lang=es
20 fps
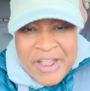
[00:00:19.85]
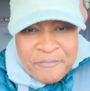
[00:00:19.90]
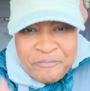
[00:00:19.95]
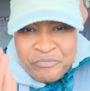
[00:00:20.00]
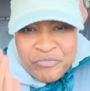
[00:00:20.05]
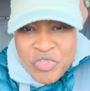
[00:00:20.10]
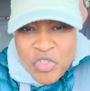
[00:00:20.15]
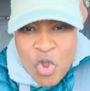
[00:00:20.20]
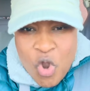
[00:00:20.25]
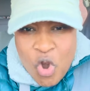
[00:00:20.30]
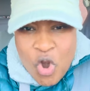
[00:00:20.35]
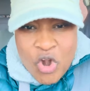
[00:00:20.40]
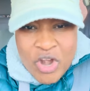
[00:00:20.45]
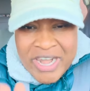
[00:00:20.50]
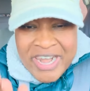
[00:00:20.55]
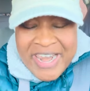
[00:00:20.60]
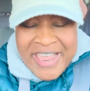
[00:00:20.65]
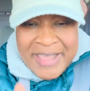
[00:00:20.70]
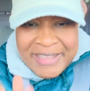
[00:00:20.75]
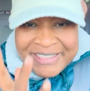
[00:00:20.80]
No
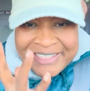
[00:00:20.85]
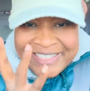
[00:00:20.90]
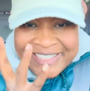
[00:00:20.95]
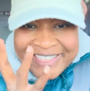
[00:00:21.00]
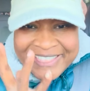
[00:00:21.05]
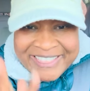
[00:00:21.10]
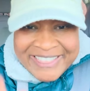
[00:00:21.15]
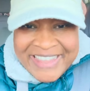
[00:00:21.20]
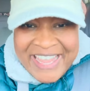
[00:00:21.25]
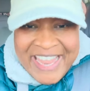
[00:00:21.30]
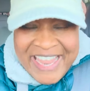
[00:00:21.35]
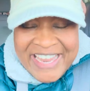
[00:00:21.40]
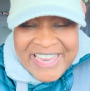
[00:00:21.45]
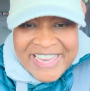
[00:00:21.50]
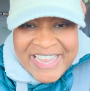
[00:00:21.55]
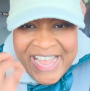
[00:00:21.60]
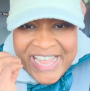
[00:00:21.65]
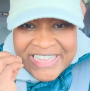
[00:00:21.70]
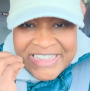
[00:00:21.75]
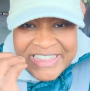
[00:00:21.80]
le
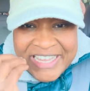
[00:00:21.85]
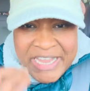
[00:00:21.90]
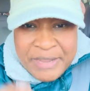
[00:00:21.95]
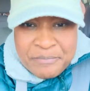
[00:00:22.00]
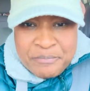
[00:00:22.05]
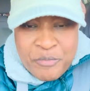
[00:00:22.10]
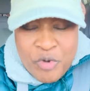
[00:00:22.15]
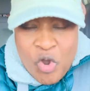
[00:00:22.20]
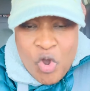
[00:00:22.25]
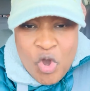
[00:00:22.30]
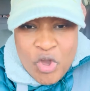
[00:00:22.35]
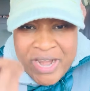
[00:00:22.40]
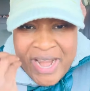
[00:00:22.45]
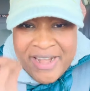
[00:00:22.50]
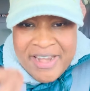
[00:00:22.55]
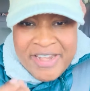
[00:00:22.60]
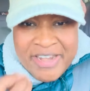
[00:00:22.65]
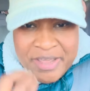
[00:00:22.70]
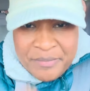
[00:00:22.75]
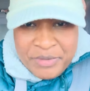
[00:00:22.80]
tenga temor
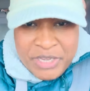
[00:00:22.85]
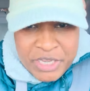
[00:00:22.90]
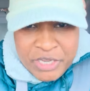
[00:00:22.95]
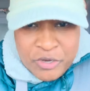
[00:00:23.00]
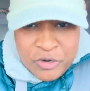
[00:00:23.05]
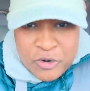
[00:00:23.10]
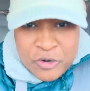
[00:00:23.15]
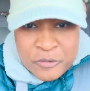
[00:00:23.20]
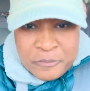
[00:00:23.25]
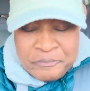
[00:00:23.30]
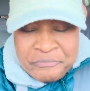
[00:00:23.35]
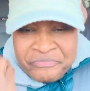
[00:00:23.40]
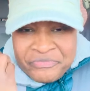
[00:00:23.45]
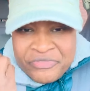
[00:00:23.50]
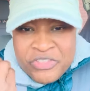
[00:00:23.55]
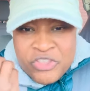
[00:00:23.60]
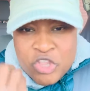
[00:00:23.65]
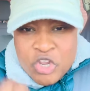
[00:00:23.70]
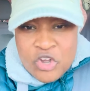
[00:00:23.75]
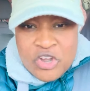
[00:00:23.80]
al enemigo,
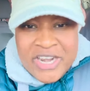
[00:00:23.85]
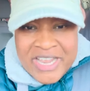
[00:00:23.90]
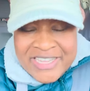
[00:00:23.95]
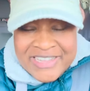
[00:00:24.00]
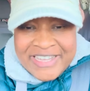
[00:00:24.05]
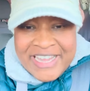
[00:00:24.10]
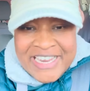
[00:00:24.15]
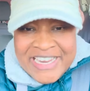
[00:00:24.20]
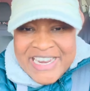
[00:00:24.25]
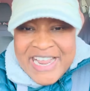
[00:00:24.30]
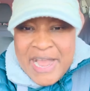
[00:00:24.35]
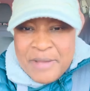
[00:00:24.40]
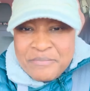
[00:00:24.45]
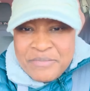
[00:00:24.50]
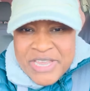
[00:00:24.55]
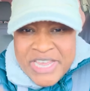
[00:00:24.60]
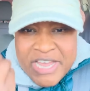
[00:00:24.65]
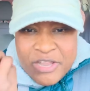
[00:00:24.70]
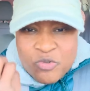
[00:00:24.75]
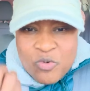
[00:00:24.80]
no le tenga
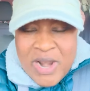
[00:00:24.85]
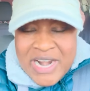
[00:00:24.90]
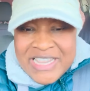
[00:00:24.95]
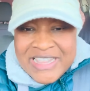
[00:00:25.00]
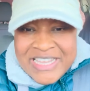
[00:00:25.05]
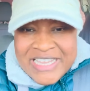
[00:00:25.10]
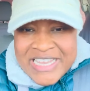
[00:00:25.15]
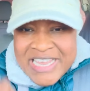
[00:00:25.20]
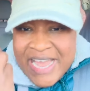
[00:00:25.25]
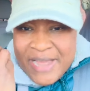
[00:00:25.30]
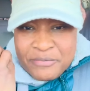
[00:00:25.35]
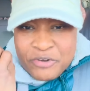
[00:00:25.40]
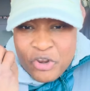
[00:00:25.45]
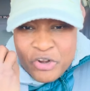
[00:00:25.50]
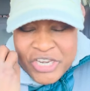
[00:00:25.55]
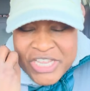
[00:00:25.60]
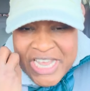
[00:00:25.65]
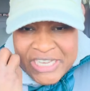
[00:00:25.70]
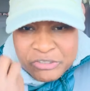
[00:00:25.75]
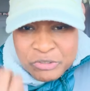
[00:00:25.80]
miedo al
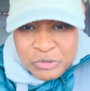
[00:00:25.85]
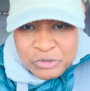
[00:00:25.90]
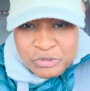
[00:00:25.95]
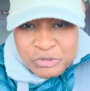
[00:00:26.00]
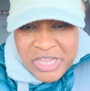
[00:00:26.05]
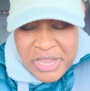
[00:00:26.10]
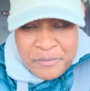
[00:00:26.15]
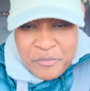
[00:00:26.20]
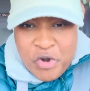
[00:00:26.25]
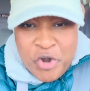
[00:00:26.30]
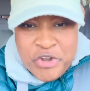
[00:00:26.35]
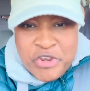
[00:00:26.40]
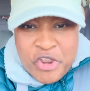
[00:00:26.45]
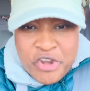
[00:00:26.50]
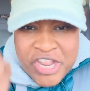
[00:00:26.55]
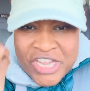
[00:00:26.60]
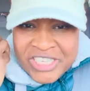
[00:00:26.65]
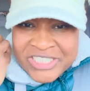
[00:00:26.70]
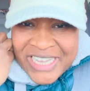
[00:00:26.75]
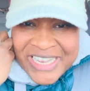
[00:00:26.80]
diablo, ni a sus demonios,
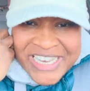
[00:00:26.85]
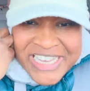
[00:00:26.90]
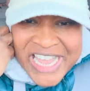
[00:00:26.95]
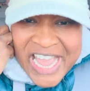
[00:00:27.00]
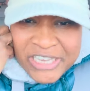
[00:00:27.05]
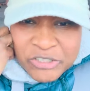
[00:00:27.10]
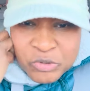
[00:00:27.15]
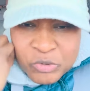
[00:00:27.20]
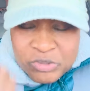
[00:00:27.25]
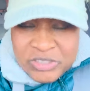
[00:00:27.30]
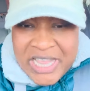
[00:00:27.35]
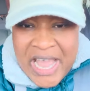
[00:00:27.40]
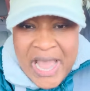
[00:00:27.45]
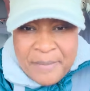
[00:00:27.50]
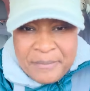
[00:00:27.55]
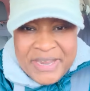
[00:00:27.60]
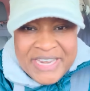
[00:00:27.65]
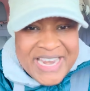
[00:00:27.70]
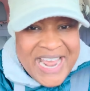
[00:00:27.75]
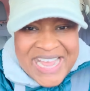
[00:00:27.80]
ni, a sus
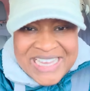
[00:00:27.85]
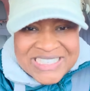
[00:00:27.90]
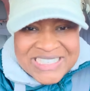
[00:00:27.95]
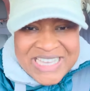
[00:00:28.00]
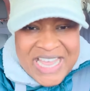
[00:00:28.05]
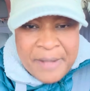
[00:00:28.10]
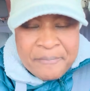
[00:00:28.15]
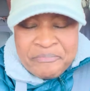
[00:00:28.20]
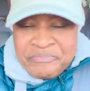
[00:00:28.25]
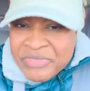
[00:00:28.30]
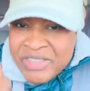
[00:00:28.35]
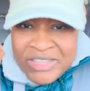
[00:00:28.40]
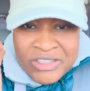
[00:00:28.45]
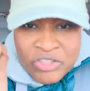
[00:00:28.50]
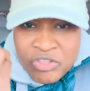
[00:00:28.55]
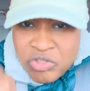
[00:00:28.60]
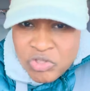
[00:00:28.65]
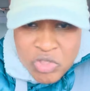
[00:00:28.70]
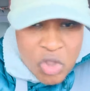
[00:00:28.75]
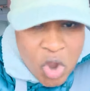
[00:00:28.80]
amenazas.
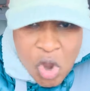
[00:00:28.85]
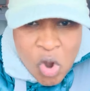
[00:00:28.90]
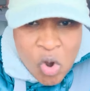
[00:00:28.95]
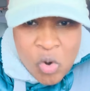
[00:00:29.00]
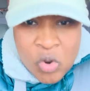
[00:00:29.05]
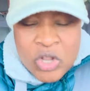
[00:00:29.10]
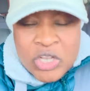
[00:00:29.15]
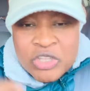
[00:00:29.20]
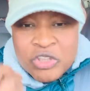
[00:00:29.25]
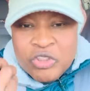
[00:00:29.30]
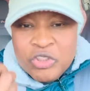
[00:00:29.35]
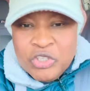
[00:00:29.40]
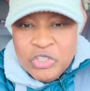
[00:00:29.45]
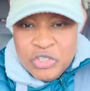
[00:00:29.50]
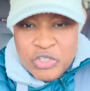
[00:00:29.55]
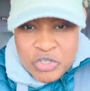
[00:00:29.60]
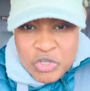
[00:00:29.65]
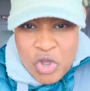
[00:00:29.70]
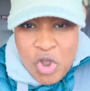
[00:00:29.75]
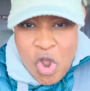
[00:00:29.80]
No,
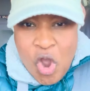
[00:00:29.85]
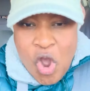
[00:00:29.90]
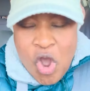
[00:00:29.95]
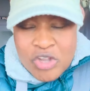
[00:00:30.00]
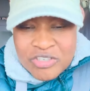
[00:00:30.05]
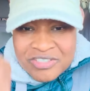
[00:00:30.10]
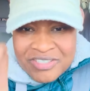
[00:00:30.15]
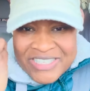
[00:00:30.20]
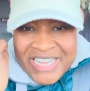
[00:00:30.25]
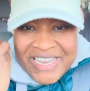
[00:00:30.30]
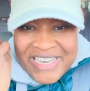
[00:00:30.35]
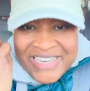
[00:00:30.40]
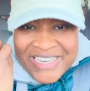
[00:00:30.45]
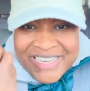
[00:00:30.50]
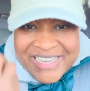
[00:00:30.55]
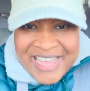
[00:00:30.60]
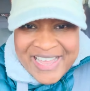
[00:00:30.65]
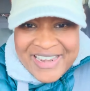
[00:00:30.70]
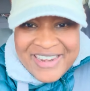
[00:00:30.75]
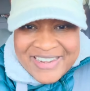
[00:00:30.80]
Dios se
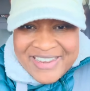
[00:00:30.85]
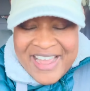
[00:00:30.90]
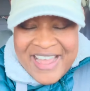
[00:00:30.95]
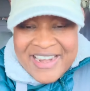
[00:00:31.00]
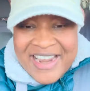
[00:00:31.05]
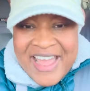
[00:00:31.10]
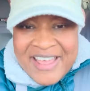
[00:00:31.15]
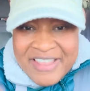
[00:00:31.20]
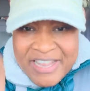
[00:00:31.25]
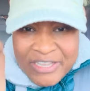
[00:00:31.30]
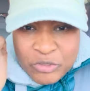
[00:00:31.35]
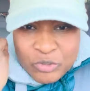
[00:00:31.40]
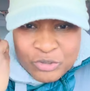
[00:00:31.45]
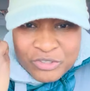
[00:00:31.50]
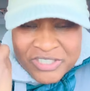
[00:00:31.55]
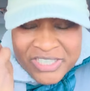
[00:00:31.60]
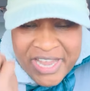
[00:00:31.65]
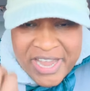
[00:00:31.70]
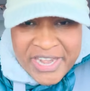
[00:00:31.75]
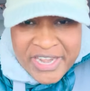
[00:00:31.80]
encargará de
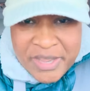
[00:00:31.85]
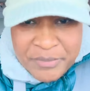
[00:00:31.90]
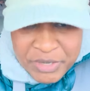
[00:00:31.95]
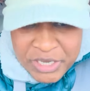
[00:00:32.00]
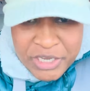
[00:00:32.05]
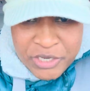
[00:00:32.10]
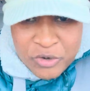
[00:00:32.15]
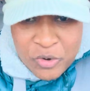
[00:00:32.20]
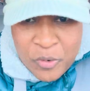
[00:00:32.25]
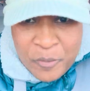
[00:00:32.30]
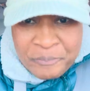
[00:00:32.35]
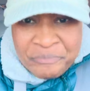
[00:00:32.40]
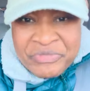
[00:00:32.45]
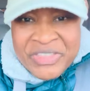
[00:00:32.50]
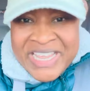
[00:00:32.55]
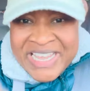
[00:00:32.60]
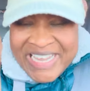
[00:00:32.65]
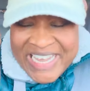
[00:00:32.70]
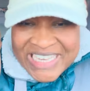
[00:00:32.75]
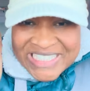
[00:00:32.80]
tus enemigos
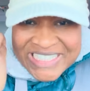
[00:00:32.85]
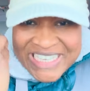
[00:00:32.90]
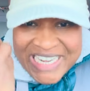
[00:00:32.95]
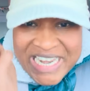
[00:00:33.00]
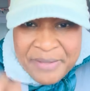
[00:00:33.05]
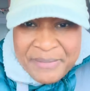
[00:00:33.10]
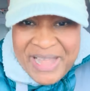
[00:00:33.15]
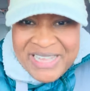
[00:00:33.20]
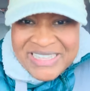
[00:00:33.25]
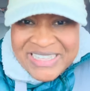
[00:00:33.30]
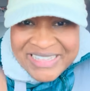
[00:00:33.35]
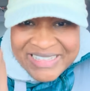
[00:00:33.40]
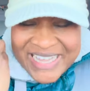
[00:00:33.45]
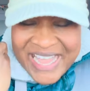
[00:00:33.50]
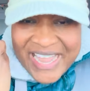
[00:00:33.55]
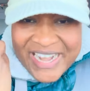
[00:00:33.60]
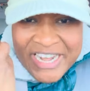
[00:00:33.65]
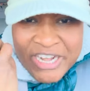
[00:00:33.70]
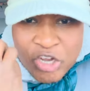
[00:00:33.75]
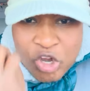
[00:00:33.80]
que se
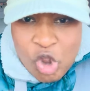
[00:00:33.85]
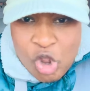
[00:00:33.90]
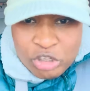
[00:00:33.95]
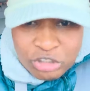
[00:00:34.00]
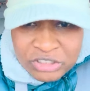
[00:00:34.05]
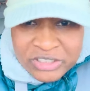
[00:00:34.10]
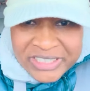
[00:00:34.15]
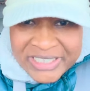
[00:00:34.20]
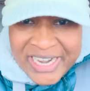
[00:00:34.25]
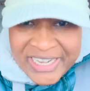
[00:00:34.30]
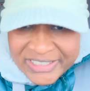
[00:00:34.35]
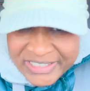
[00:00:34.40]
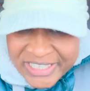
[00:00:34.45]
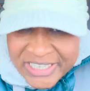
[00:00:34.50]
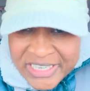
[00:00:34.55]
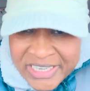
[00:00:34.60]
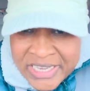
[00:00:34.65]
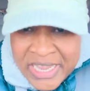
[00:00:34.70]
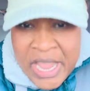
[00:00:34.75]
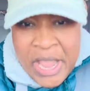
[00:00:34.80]
levantaren contra
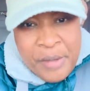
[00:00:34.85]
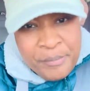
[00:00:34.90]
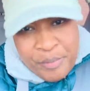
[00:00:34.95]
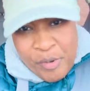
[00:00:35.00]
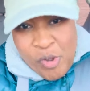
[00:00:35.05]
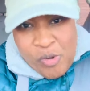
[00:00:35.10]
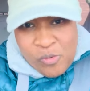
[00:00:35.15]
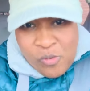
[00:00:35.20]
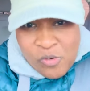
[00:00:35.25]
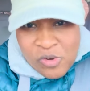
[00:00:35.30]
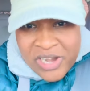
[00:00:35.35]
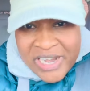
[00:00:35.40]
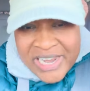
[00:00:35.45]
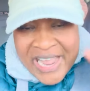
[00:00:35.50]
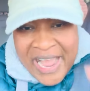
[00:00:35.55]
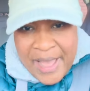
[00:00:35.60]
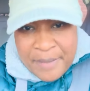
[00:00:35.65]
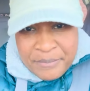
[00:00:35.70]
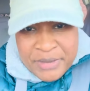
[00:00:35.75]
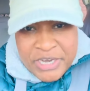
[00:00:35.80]
ti. Por un
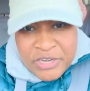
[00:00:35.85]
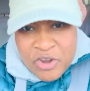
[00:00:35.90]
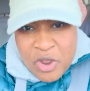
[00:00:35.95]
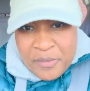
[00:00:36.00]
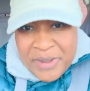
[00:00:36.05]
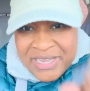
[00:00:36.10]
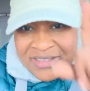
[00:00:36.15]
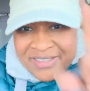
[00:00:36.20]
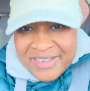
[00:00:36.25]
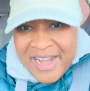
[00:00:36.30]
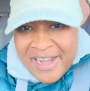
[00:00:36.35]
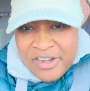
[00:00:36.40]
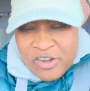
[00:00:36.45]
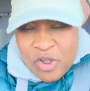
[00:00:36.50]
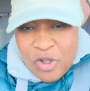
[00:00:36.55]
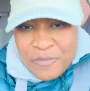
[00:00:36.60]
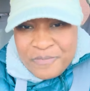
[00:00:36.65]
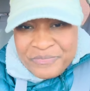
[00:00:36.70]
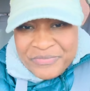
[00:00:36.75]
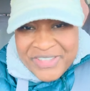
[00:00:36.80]
camino vendrán
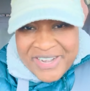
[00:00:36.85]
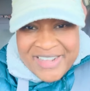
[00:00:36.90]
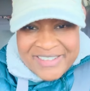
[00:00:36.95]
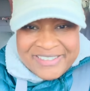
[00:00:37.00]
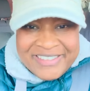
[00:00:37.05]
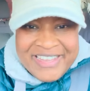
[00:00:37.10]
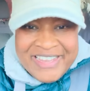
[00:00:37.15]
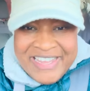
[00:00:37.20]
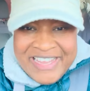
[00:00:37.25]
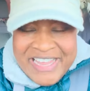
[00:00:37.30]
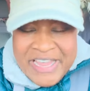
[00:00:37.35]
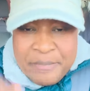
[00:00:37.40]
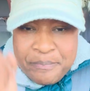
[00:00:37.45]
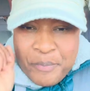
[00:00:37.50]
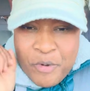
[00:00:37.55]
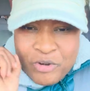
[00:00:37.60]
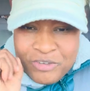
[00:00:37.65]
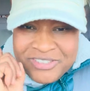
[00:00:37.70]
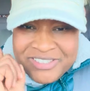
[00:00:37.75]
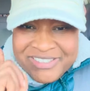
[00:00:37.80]
contra ti y
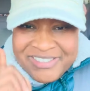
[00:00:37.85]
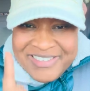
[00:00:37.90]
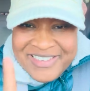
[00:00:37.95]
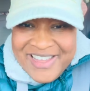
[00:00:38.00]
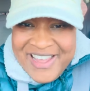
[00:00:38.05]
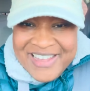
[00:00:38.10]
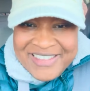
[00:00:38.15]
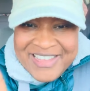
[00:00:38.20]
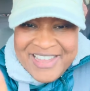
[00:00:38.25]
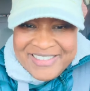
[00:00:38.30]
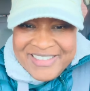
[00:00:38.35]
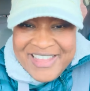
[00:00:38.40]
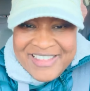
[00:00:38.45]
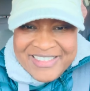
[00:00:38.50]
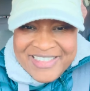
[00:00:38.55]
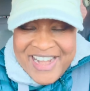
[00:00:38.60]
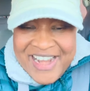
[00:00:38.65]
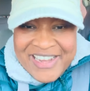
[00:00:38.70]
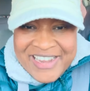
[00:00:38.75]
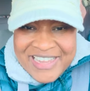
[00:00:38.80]
por siete
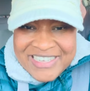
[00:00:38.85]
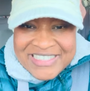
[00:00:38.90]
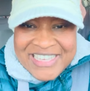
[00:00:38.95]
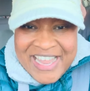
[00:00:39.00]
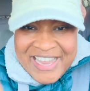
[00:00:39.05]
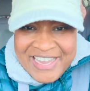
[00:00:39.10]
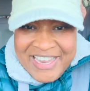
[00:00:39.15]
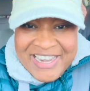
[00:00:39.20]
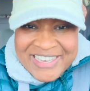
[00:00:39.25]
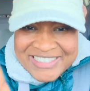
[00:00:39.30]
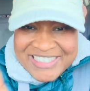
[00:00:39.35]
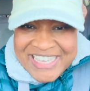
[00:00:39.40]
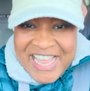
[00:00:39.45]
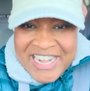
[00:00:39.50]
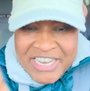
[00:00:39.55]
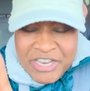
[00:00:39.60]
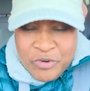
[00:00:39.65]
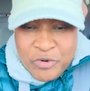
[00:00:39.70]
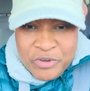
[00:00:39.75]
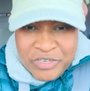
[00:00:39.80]
tendrán que
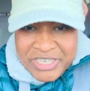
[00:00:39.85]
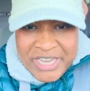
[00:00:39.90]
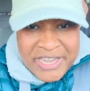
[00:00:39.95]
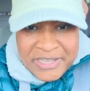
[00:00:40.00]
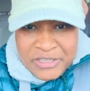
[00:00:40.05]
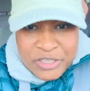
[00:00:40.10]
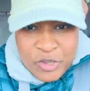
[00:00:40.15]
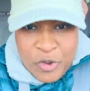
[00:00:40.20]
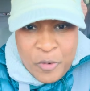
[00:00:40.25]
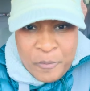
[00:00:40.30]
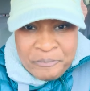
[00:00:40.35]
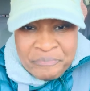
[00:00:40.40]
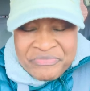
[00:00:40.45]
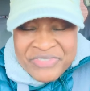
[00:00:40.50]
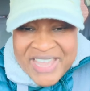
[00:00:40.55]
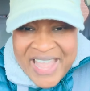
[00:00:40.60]
salir huyendo.